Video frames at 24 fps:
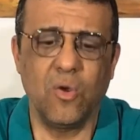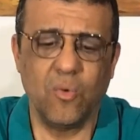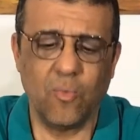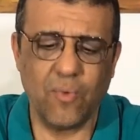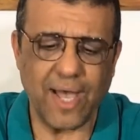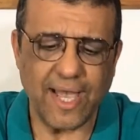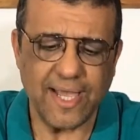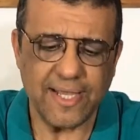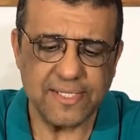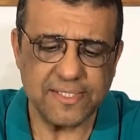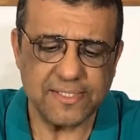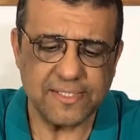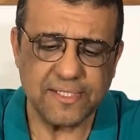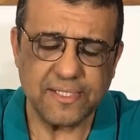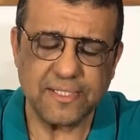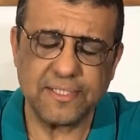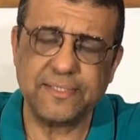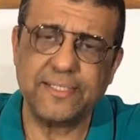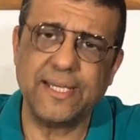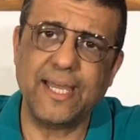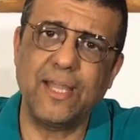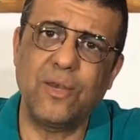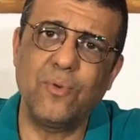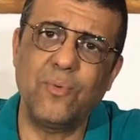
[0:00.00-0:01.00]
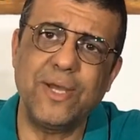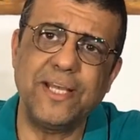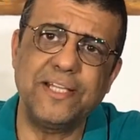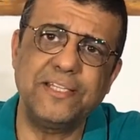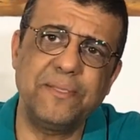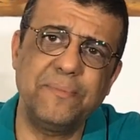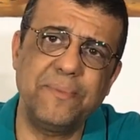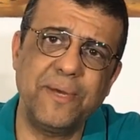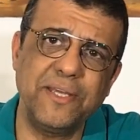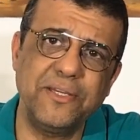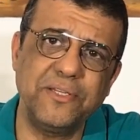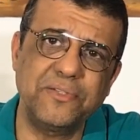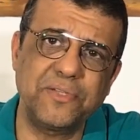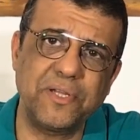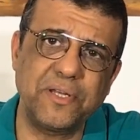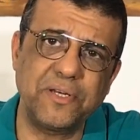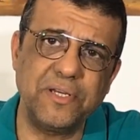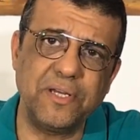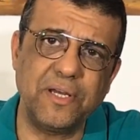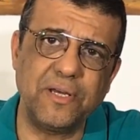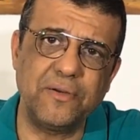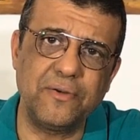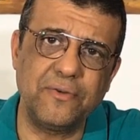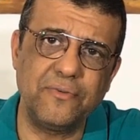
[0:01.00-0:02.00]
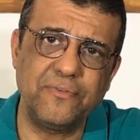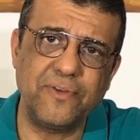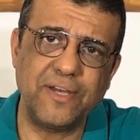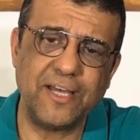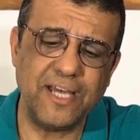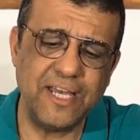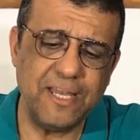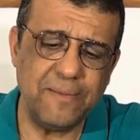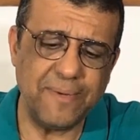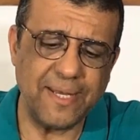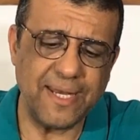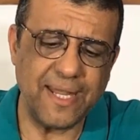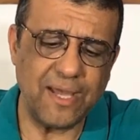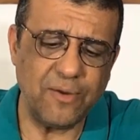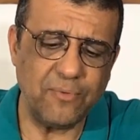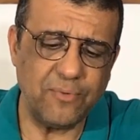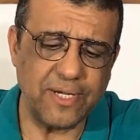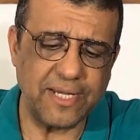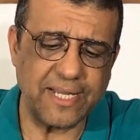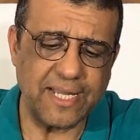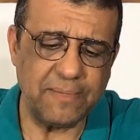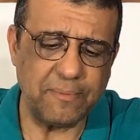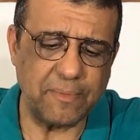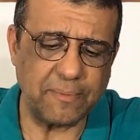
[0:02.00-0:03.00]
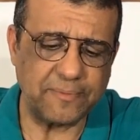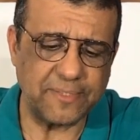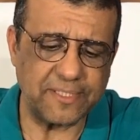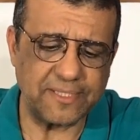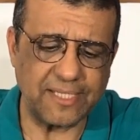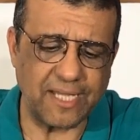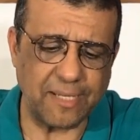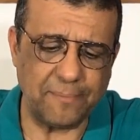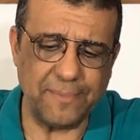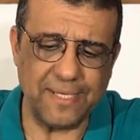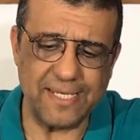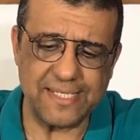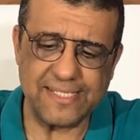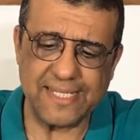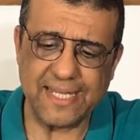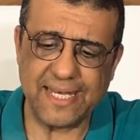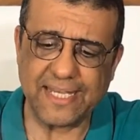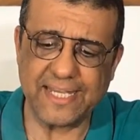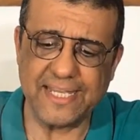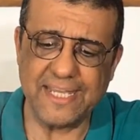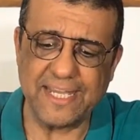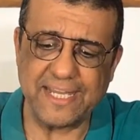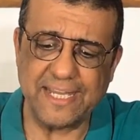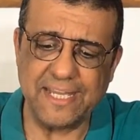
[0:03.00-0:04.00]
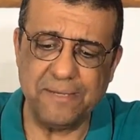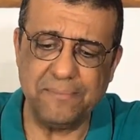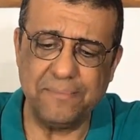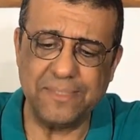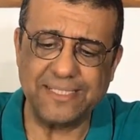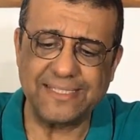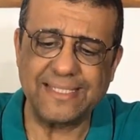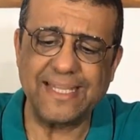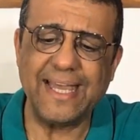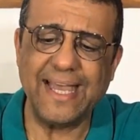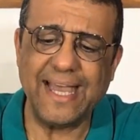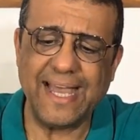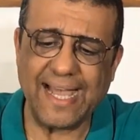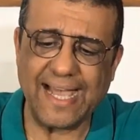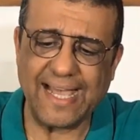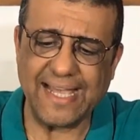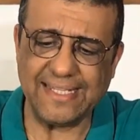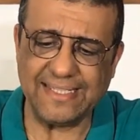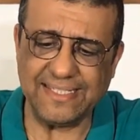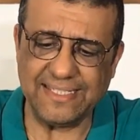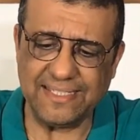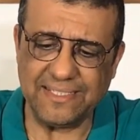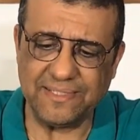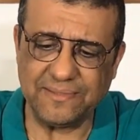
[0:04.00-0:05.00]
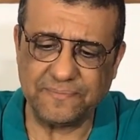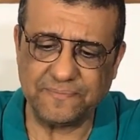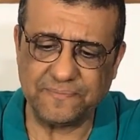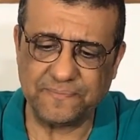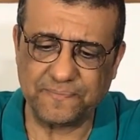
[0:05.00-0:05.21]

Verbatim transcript: وعايز تقطع الوقت باي طريقه فغالبا اول كلمه بتطلع من لسانك هي كلمه عادي